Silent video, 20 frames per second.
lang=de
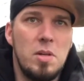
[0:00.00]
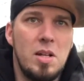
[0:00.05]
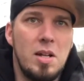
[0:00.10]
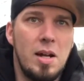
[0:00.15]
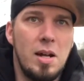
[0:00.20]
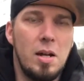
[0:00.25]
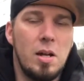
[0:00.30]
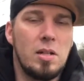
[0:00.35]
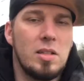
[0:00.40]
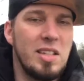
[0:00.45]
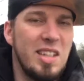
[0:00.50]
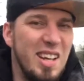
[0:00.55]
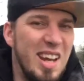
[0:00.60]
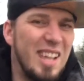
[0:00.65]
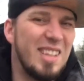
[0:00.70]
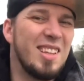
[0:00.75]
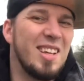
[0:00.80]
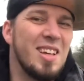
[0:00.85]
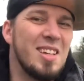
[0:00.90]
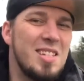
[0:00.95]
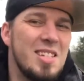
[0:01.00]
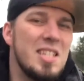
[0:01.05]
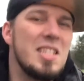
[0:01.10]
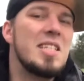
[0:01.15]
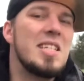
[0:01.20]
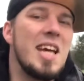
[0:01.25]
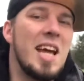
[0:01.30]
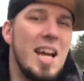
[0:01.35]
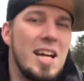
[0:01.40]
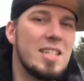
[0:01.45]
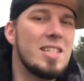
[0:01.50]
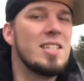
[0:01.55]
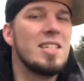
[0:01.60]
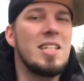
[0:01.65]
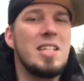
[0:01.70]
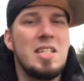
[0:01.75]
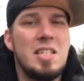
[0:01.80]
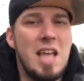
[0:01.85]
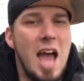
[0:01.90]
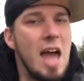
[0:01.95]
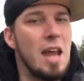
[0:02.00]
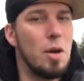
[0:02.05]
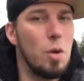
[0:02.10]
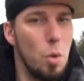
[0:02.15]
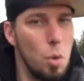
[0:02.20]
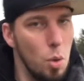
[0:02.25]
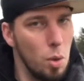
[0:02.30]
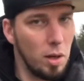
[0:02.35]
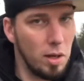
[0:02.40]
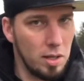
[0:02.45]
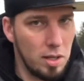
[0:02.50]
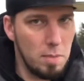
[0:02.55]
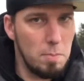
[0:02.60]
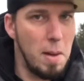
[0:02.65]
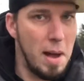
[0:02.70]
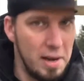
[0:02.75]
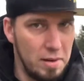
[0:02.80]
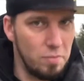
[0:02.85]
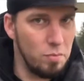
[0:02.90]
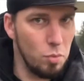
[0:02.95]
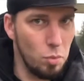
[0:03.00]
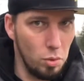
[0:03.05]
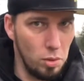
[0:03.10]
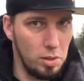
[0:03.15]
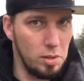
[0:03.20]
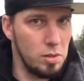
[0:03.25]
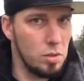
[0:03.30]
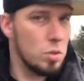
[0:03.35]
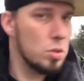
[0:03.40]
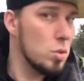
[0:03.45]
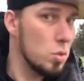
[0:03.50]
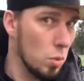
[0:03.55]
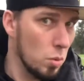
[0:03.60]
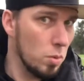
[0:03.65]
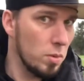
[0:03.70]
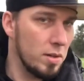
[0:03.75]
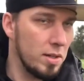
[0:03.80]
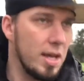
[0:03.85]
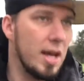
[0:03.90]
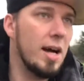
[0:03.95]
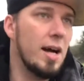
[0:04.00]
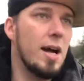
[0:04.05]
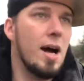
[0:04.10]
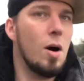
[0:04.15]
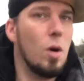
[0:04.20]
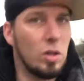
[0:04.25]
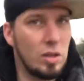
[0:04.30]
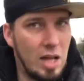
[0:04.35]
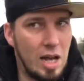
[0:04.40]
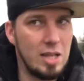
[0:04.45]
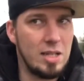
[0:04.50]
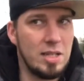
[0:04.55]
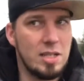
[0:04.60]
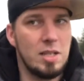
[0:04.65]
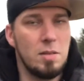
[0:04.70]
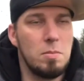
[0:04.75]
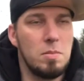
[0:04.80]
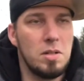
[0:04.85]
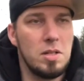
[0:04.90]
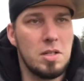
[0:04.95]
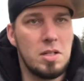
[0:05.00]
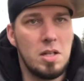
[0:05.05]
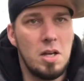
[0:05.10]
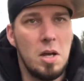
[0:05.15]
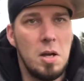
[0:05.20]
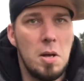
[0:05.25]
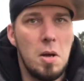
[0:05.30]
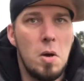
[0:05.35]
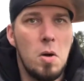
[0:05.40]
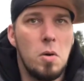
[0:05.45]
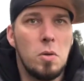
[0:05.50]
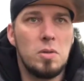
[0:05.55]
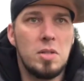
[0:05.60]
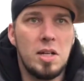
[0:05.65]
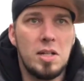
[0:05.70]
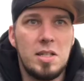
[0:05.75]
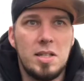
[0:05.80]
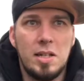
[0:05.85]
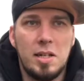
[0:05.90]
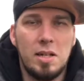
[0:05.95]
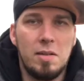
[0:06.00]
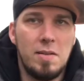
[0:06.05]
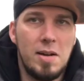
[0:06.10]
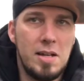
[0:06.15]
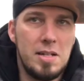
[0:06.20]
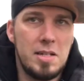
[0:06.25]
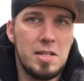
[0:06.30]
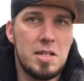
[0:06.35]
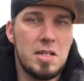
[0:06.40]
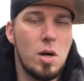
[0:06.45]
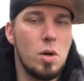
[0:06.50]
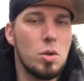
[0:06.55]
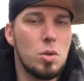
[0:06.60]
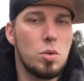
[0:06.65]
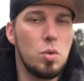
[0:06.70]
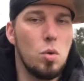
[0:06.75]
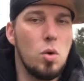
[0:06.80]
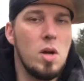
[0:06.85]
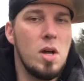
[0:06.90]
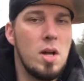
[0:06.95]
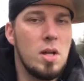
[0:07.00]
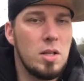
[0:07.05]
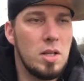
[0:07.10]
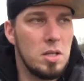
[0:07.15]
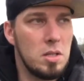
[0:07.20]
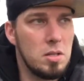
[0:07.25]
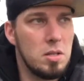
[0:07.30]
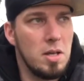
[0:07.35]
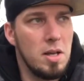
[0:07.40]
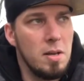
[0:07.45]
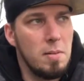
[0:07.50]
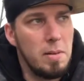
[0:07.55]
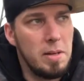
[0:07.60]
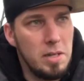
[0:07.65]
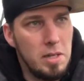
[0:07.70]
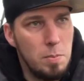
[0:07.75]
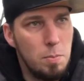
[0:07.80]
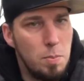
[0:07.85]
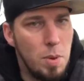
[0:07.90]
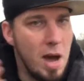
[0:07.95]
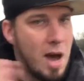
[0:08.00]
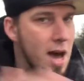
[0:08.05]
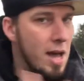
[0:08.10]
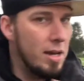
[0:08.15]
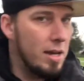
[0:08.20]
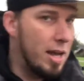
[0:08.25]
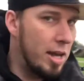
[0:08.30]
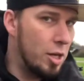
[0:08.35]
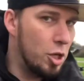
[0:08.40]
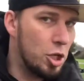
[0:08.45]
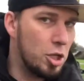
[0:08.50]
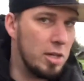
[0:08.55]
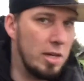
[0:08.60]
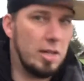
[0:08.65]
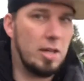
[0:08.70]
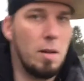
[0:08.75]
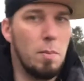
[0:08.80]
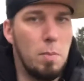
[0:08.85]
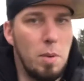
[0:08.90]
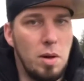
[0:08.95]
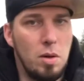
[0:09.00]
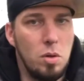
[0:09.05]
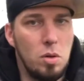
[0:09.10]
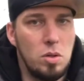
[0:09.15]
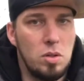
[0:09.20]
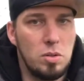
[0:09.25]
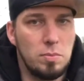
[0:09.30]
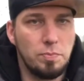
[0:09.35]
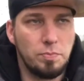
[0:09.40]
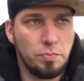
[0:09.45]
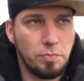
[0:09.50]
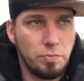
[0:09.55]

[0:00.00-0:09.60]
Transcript: äh, Elektrizität dient ja einem höheren Gemeinwohl. So, ja, auch das gibt es. Und tatsächlicherweise ist es auch so, dass wenn die Bahn eine Strecke baut,